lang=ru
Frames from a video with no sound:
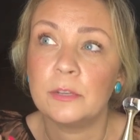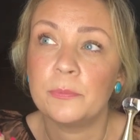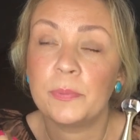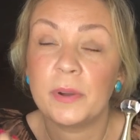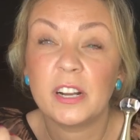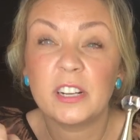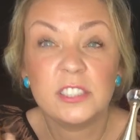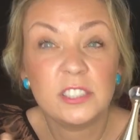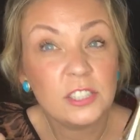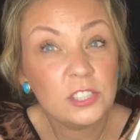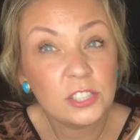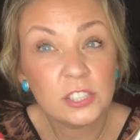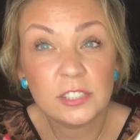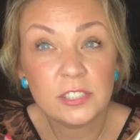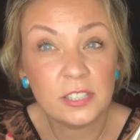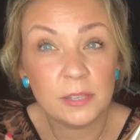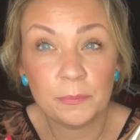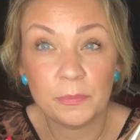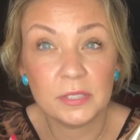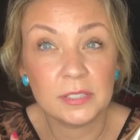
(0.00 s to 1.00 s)
Они
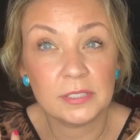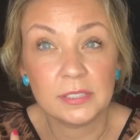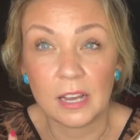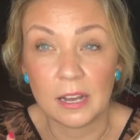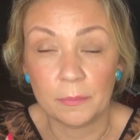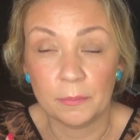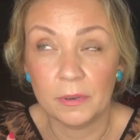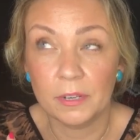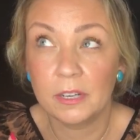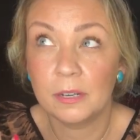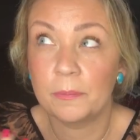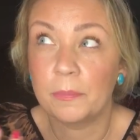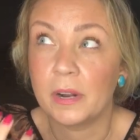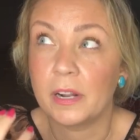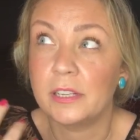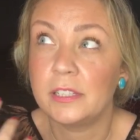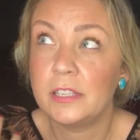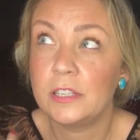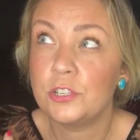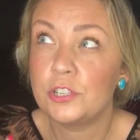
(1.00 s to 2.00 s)
практически без запаха,
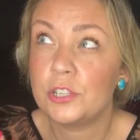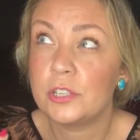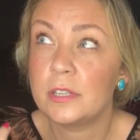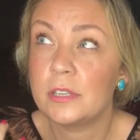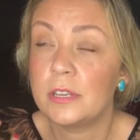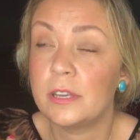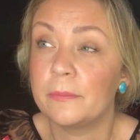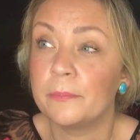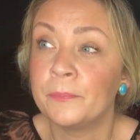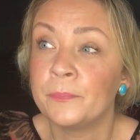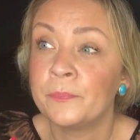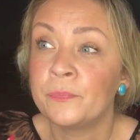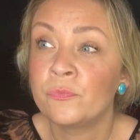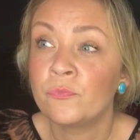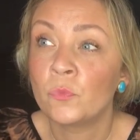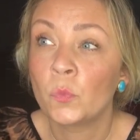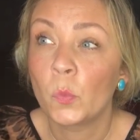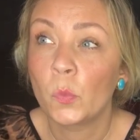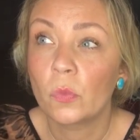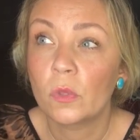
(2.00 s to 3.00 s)
практически
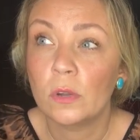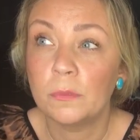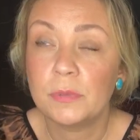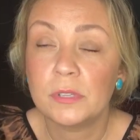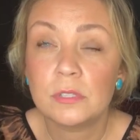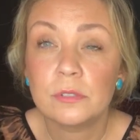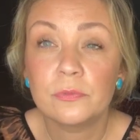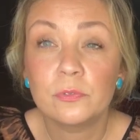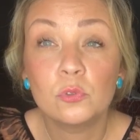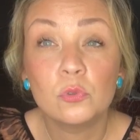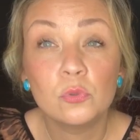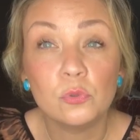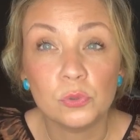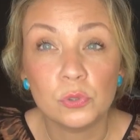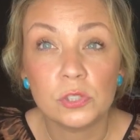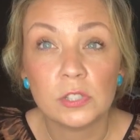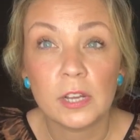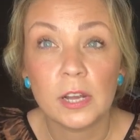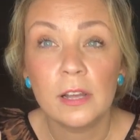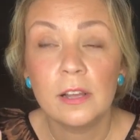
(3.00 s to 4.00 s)
без
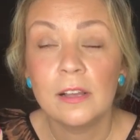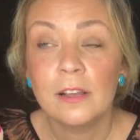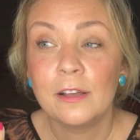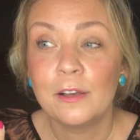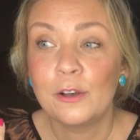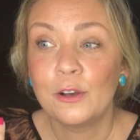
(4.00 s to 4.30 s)
вкуса,